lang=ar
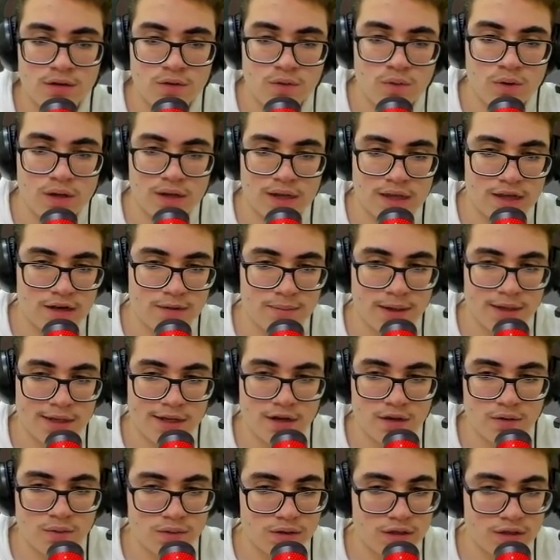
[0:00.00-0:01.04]
واكل بهذا
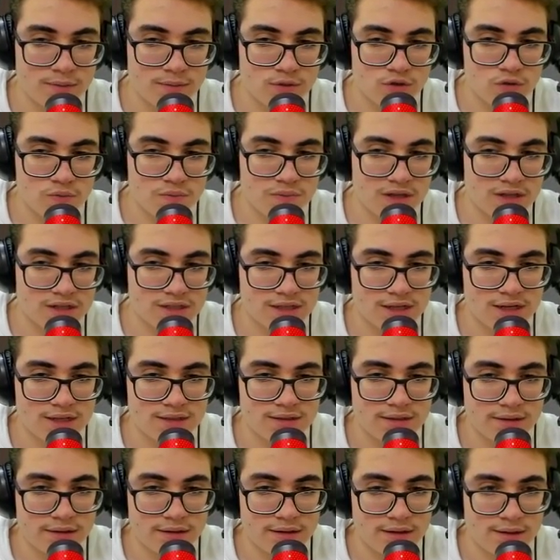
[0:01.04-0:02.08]
الوضع بشوب تكس على
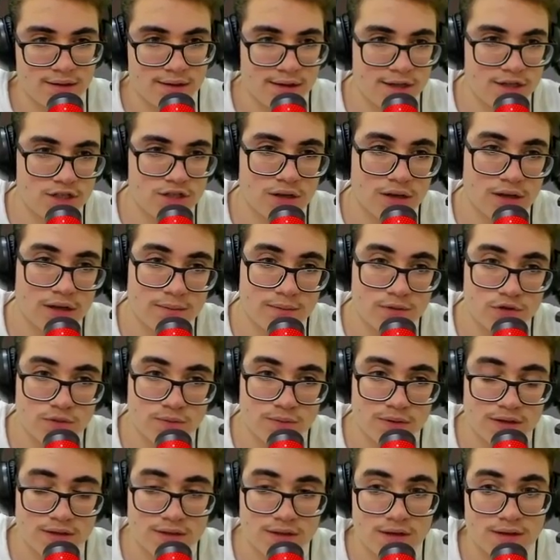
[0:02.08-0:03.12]
سي 3 ليش اكل بشوب
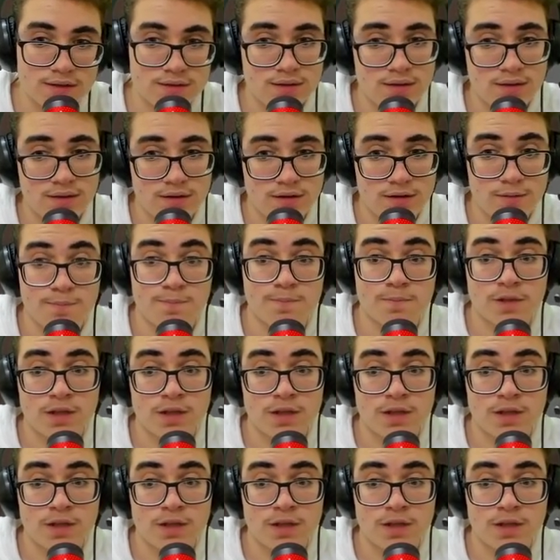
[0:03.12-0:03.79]
تكس على سي 3